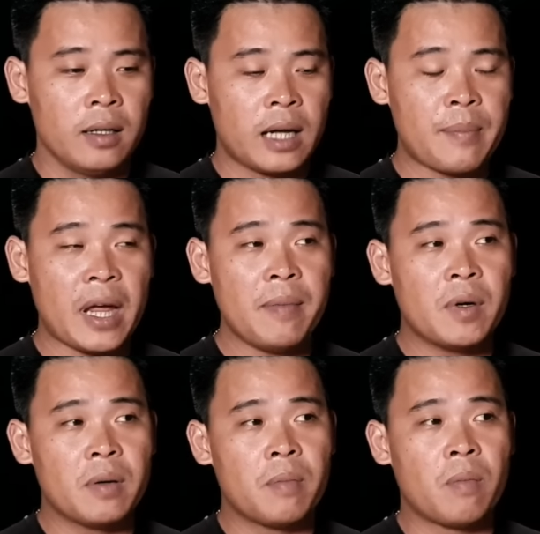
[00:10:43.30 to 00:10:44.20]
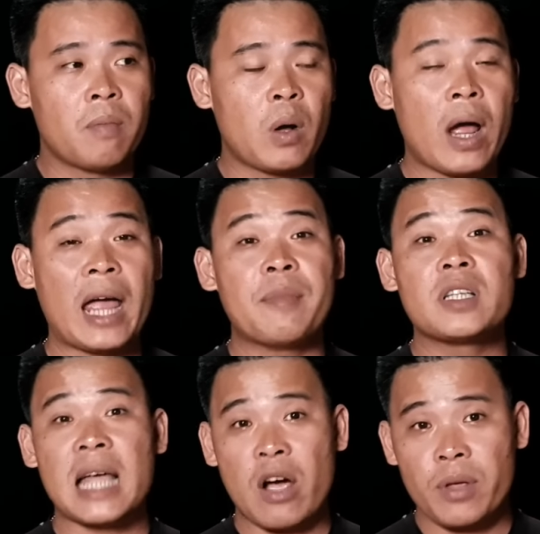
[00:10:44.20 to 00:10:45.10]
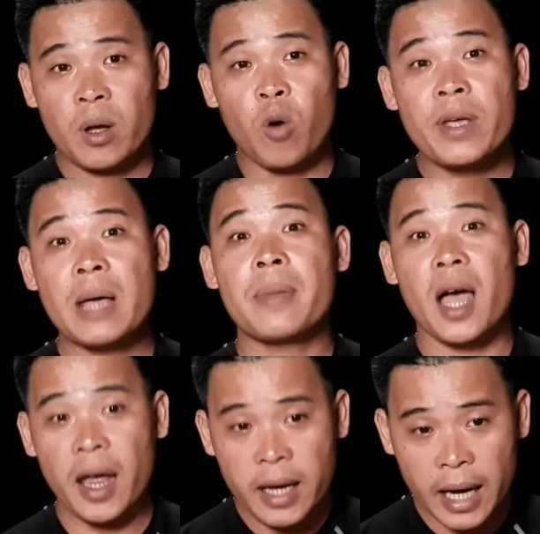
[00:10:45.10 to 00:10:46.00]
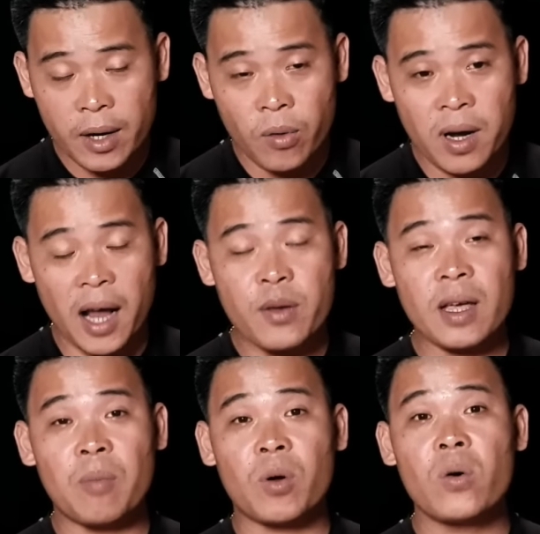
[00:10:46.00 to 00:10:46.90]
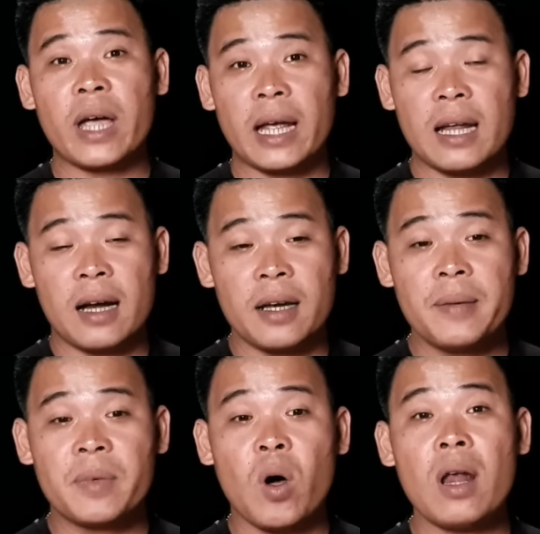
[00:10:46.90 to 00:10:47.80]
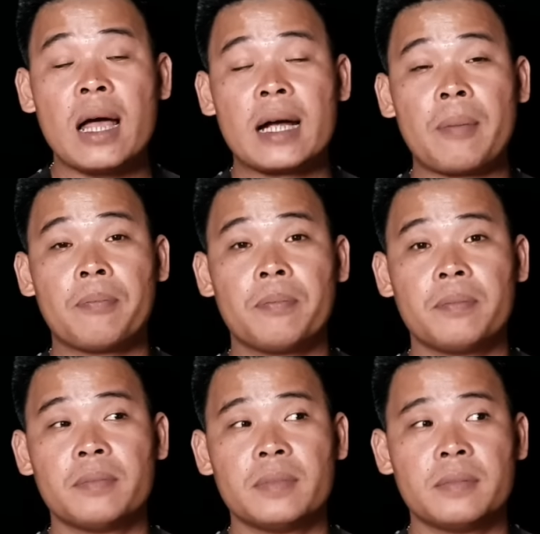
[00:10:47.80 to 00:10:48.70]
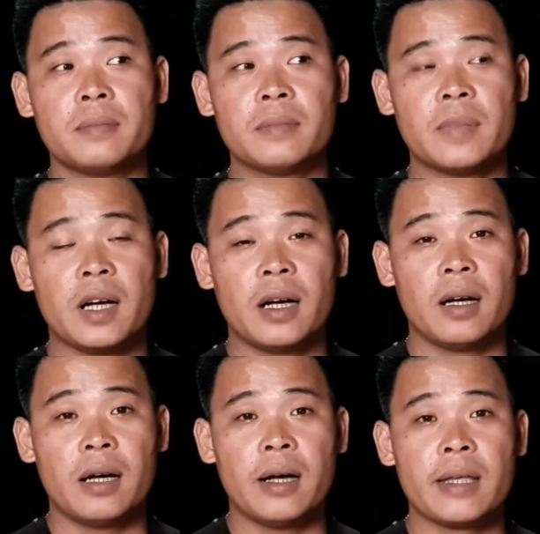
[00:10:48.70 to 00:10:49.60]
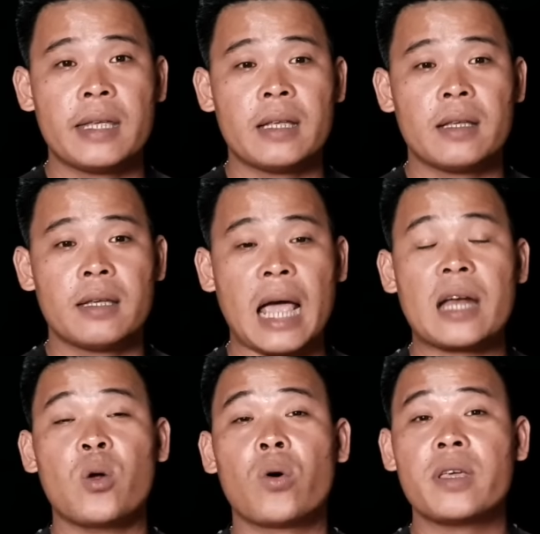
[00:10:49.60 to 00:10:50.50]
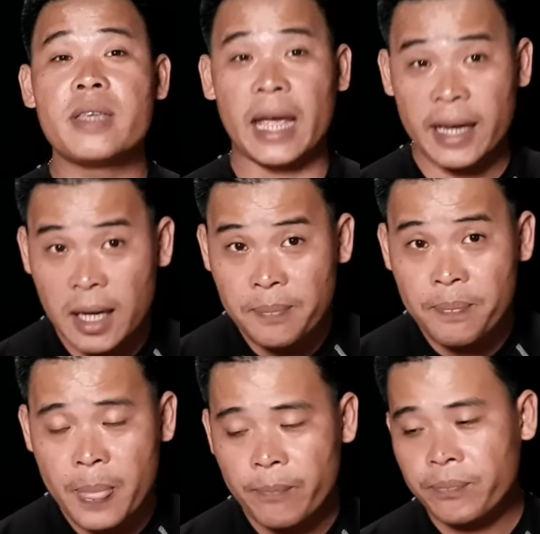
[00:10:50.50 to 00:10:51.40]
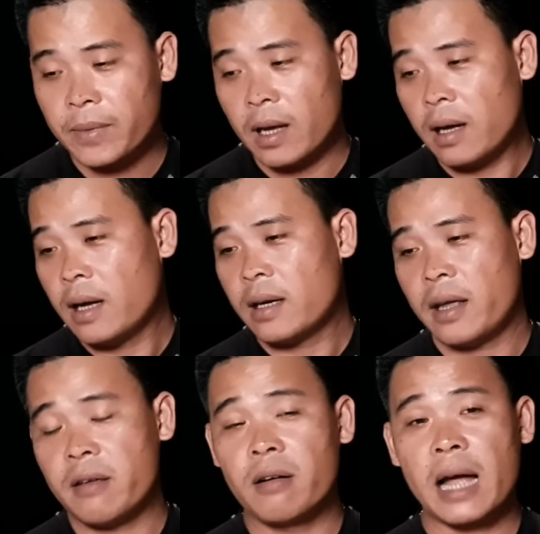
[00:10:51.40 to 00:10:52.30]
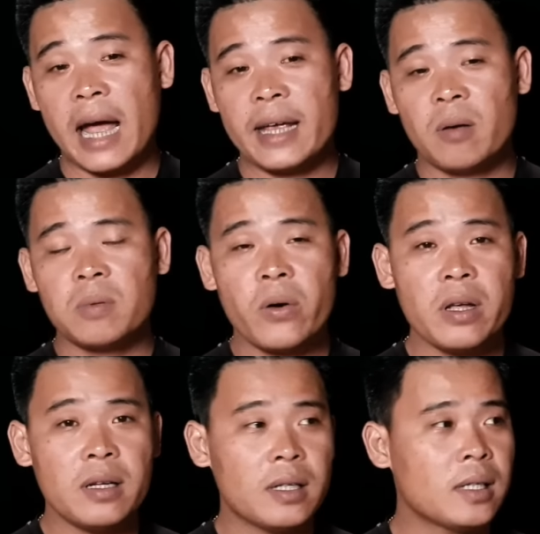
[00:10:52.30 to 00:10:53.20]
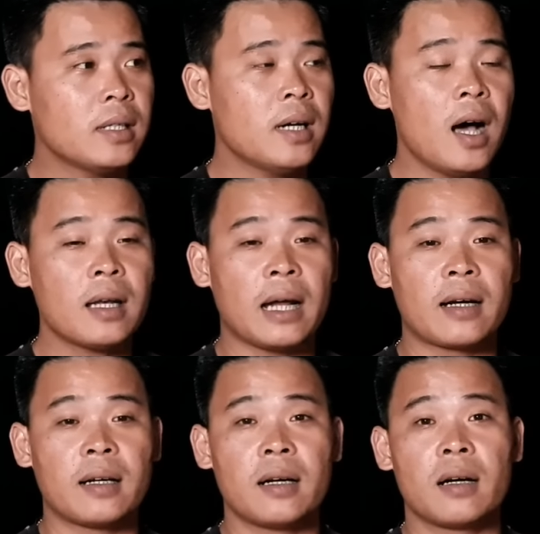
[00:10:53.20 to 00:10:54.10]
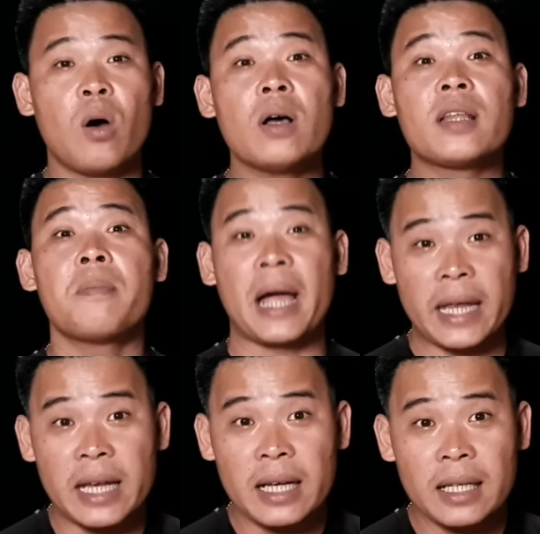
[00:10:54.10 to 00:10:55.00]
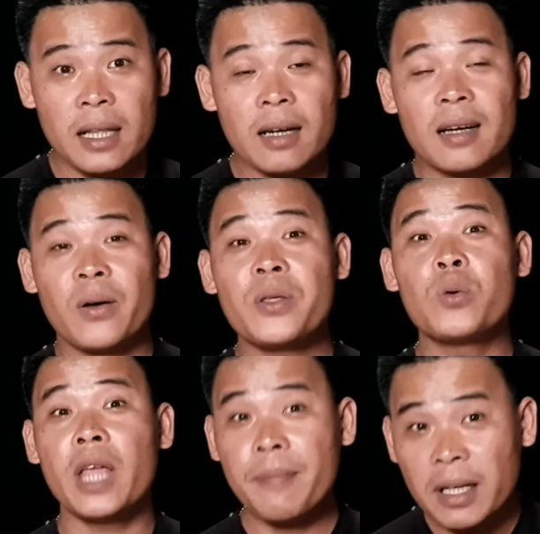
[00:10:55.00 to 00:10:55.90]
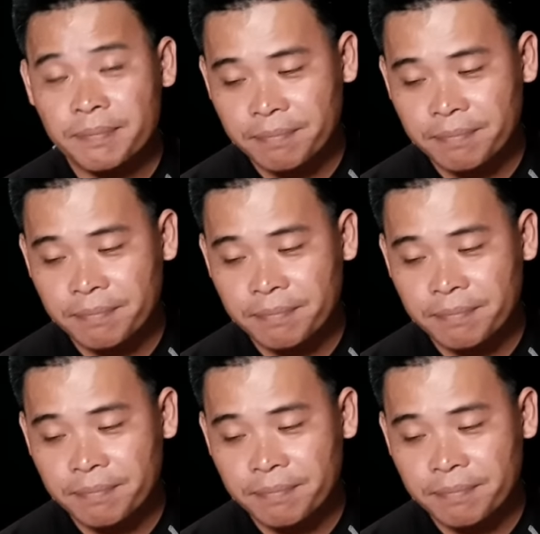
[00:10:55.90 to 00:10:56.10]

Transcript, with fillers: cái mấy bữa đâu hai bữa sau vậy cổ mới dám kể nha cổ kể cho chồng cổ nghe là đêm đó là gặp uh, ờ, cha ruột như vậy đó thì dượng hai ổng nói hết thằng ờ, đó là tới mày tức là nói chú thím á